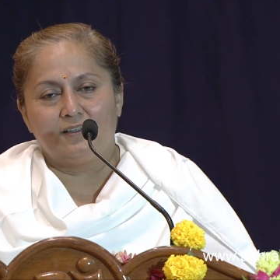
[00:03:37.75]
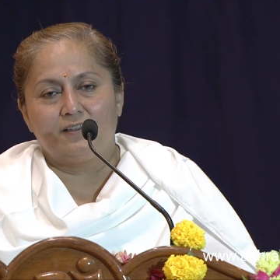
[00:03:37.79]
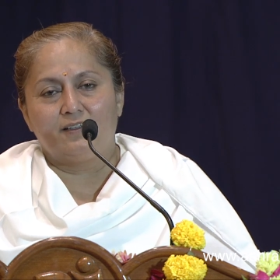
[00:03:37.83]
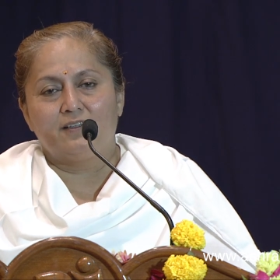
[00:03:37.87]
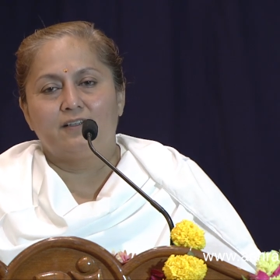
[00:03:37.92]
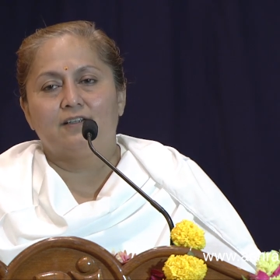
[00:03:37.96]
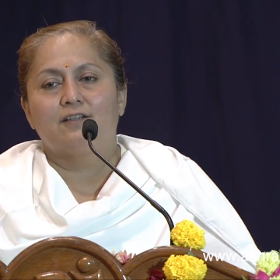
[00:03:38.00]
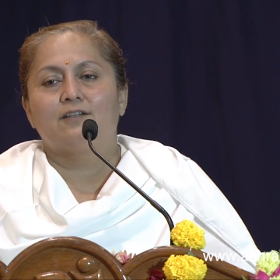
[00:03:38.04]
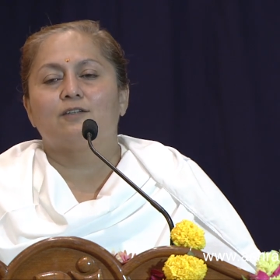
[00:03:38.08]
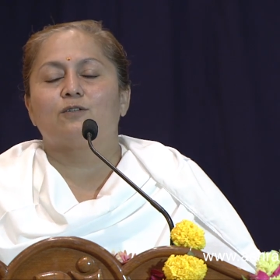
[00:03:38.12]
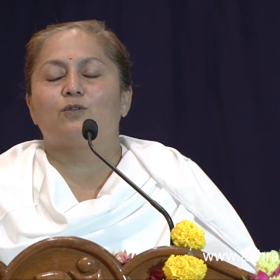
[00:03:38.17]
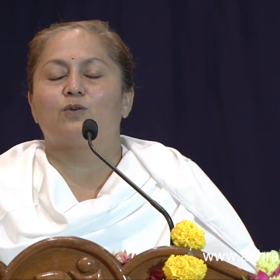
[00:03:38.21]

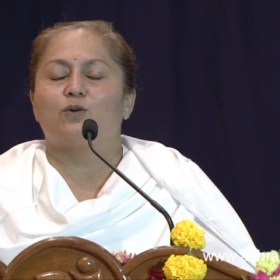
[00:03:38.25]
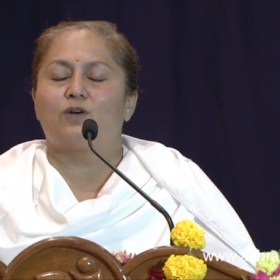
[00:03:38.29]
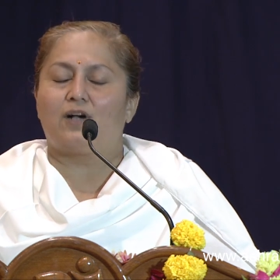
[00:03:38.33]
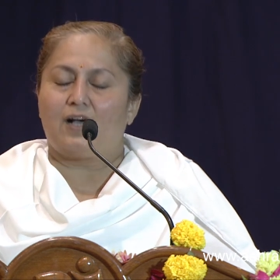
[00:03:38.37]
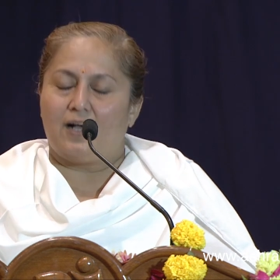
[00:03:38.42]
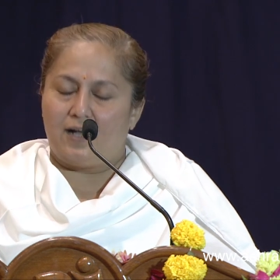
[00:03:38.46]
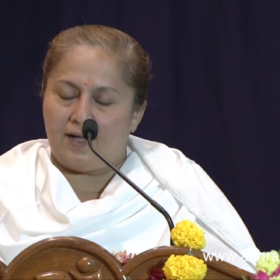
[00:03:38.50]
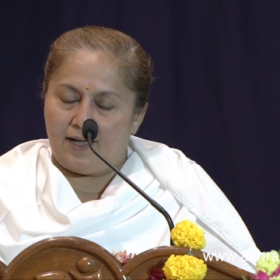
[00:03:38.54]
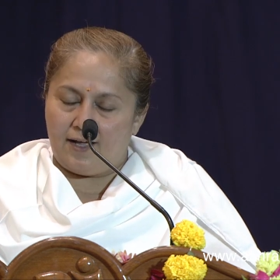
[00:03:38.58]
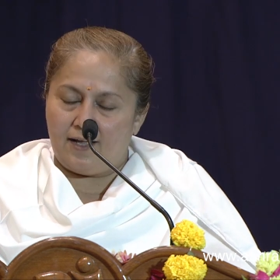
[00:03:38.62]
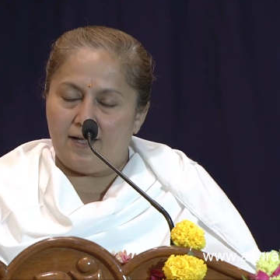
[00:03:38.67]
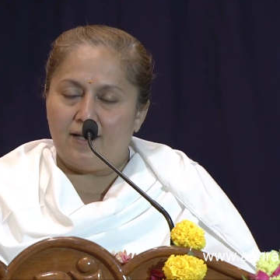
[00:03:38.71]
तो
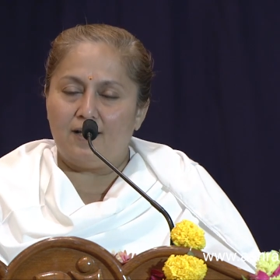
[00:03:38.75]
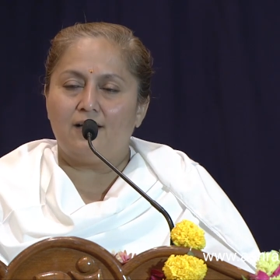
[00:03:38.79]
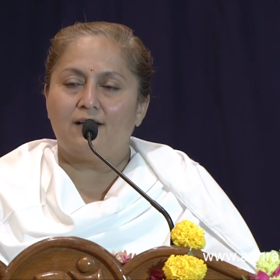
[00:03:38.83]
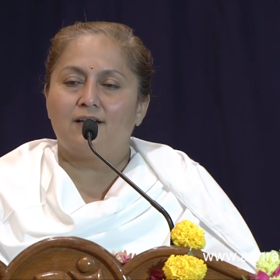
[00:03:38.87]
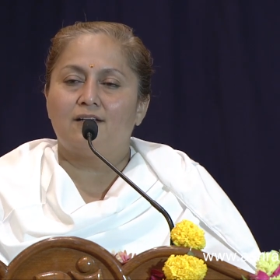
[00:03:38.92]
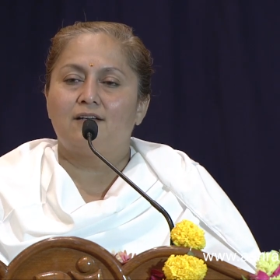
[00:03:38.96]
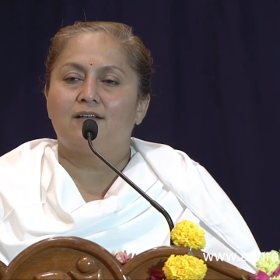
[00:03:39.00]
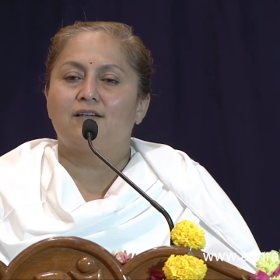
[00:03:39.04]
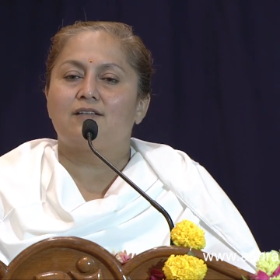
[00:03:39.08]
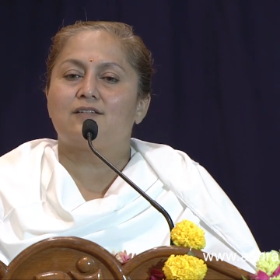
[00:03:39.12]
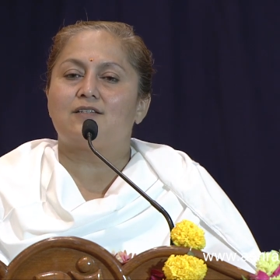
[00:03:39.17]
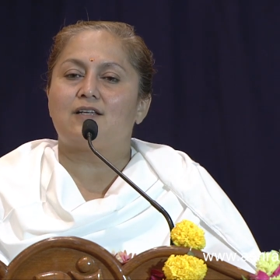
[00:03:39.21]
कहा है
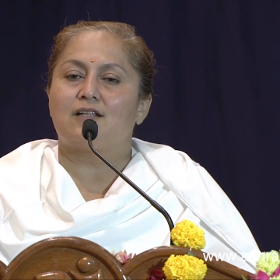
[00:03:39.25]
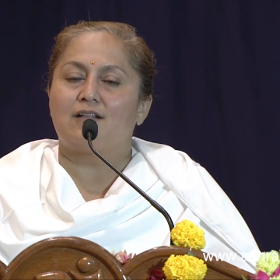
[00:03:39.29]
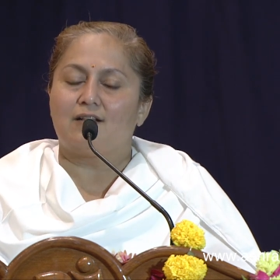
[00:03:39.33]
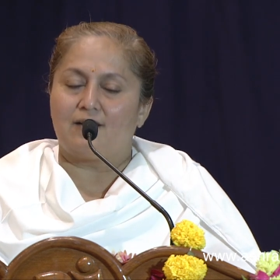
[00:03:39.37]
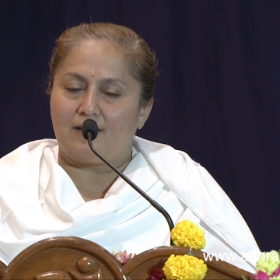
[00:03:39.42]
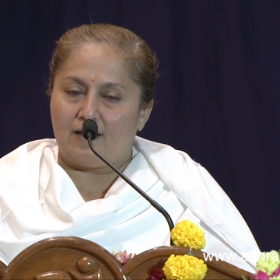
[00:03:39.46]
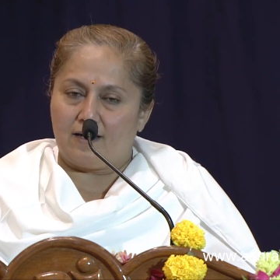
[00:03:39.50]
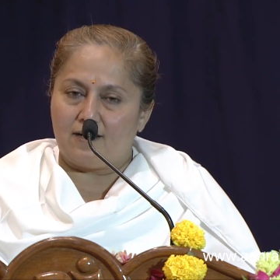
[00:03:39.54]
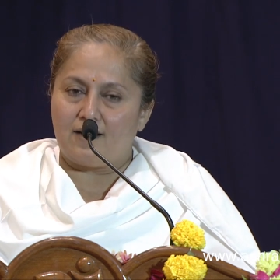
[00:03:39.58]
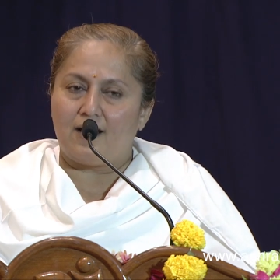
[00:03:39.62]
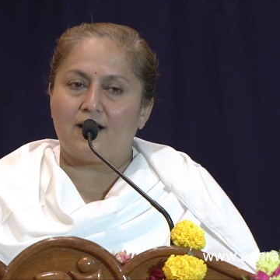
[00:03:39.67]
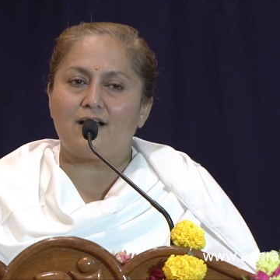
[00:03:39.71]

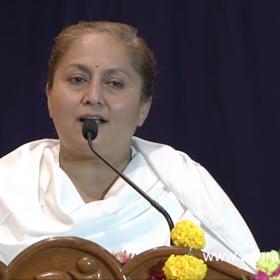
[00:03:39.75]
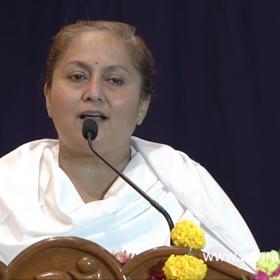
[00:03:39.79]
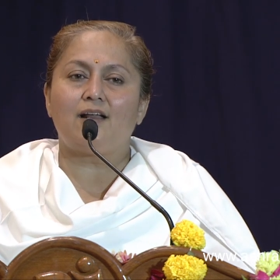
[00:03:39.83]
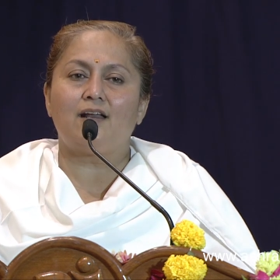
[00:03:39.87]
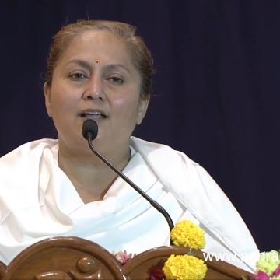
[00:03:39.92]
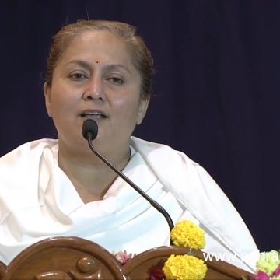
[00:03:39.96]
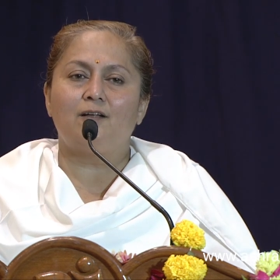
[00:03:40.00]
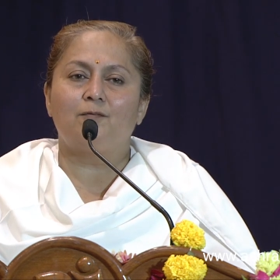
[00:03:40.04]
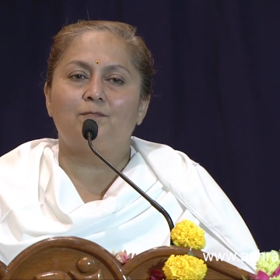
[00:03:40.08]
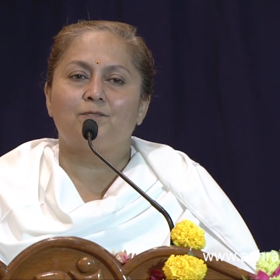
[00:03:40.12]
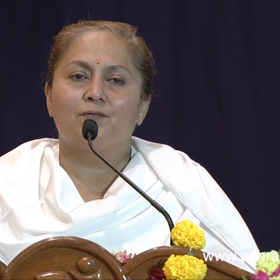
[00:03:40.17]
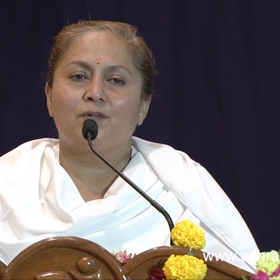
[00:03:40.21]
चिंता ना
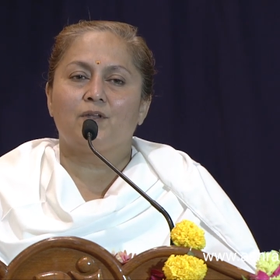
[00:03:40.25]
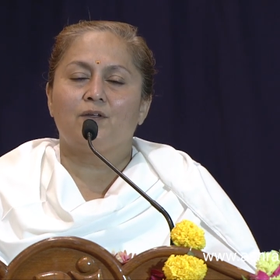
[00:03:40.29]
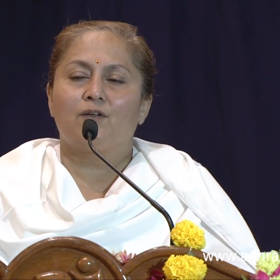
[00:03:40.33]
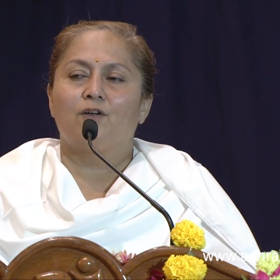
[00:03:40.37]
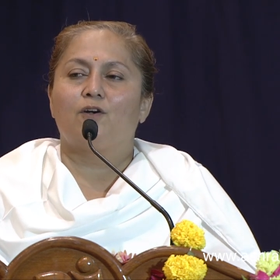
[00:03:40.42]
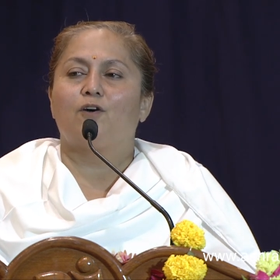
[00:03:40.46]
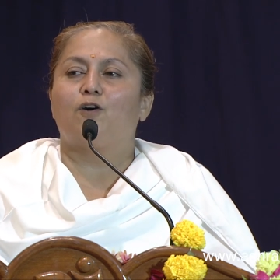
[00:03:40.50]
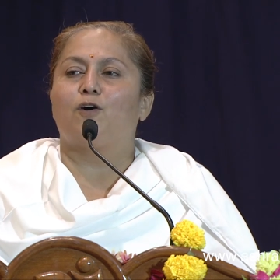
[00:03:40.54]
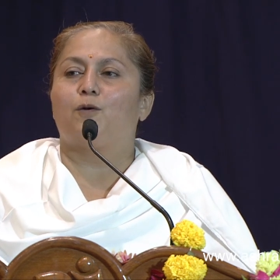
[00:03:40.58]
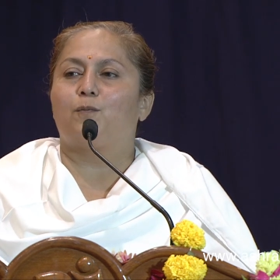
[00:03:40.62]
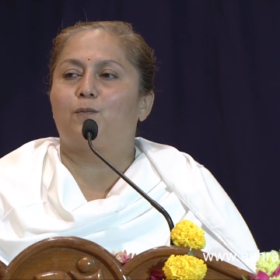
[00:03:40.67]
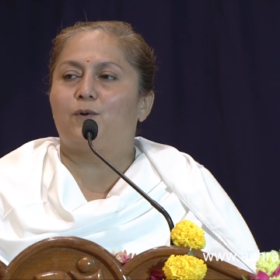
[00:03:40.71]
करें
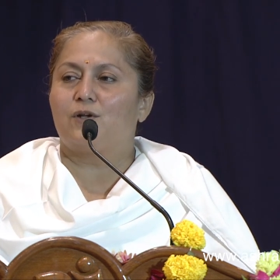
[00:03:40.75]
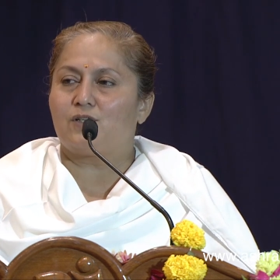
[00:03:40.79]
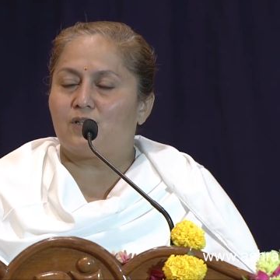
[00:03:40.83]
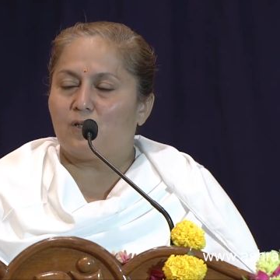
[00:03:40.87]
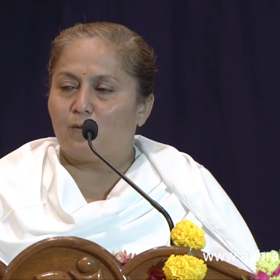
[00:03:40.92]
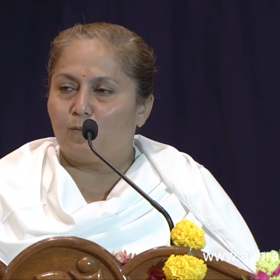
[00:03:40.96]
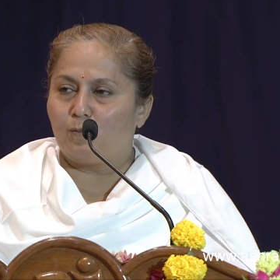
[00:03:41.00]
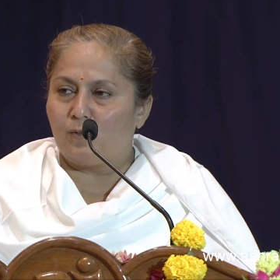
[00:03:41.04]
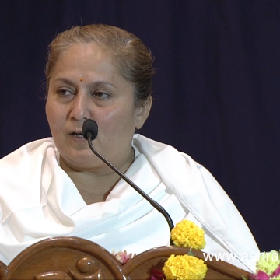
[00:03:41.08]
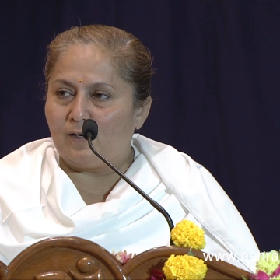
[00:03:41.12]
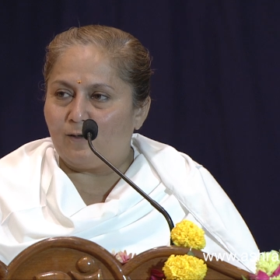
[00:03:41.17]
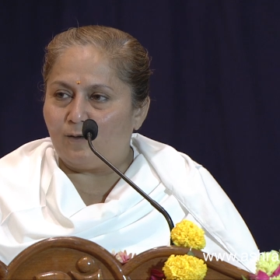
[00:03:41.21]

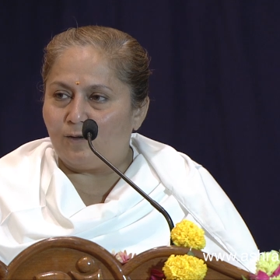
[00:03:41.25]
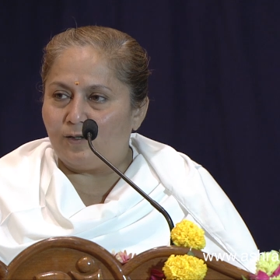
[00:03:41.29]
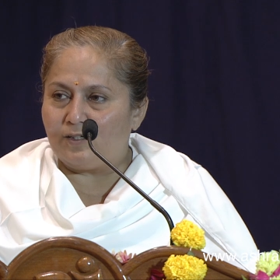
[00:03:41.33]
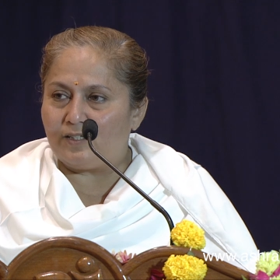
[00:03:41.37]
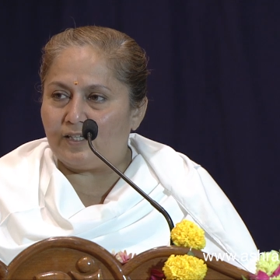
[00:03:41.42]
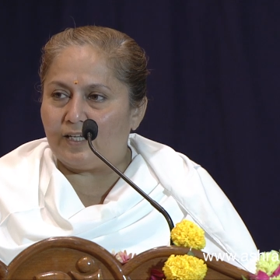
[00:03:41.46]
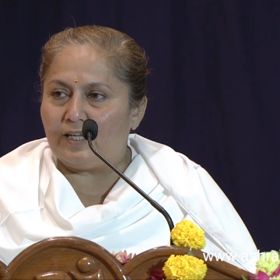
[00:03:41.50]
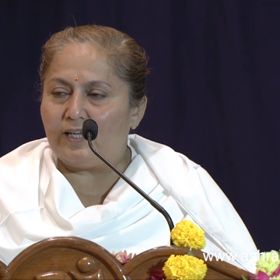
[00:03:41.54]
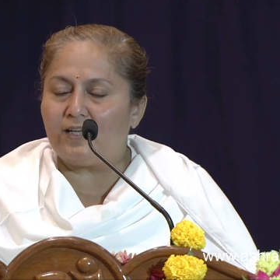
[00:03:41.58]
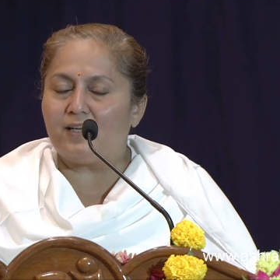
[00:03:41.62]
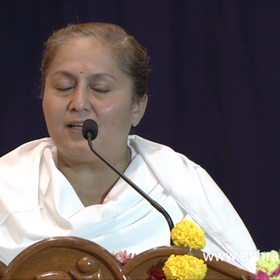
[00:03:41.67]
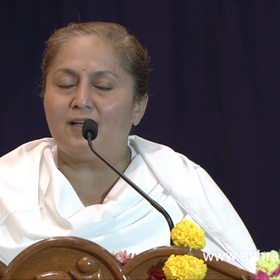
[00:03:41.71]
ऑपरेशन बिल्कुल
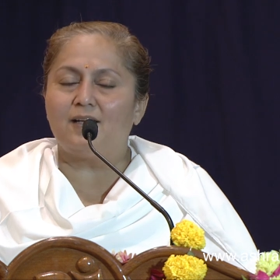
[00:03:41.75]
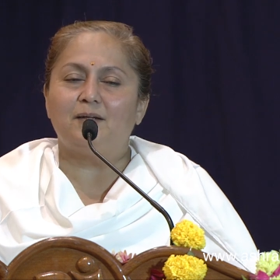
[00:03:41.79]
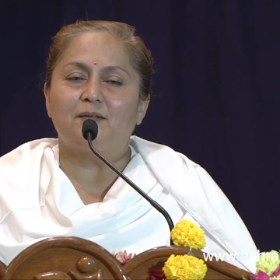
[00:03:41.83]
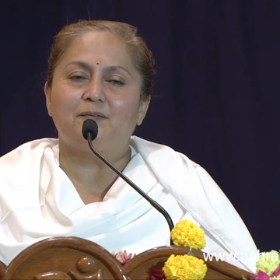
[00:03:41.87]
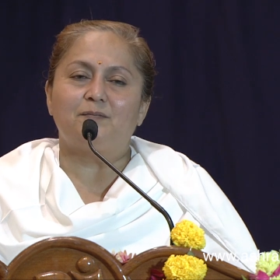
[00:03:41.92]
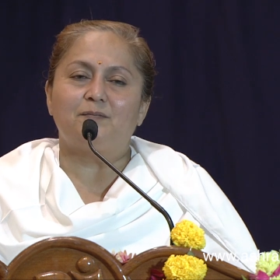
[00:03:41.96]
ठीक है